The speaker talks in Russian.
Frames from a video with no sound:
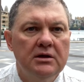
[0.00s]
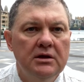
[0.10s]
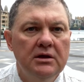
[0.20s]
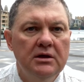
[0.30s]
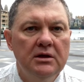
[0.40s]

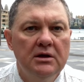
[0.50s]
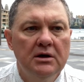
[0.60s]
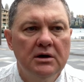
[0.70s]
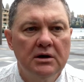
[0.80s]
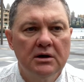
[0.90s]
И
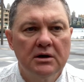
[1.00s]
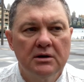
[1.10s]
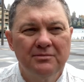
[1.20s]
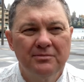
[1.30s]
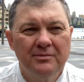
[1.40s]

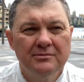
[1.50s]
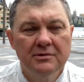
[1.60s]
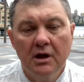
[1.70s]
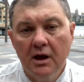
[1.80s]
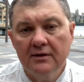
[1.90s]
а,
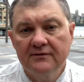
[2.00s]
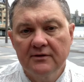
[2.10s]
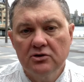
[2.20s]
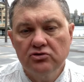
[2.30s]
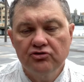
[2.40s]

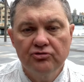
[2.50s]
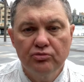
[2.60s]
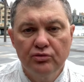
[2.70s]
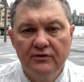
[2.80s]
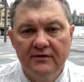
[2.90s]
локация тоже
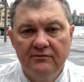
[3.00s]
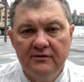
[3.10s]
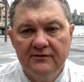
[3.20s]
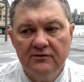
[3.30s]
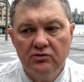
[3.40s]
будет
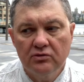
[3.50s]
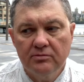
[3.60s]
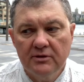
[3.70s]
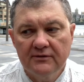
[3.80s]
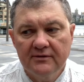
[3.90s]
зависеть от
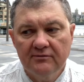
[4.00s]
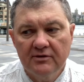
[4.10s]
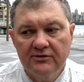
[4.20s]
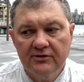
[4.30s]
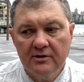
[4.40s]
места
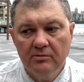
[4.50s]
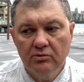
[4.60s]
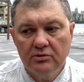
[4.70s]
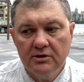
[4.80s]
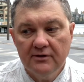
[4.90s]
вашей работы.